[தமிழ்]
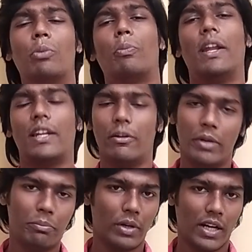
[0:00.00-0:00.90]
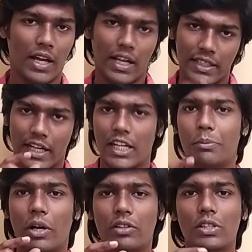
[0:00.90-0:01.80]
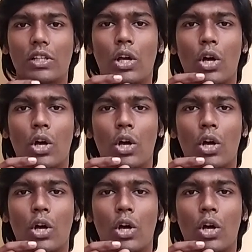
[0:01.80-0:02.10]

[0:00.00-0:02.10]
ஒரு பாயிண்ட்டில் மீட் பண்ணுறாங்க அது கண்டிப்பாக வந்து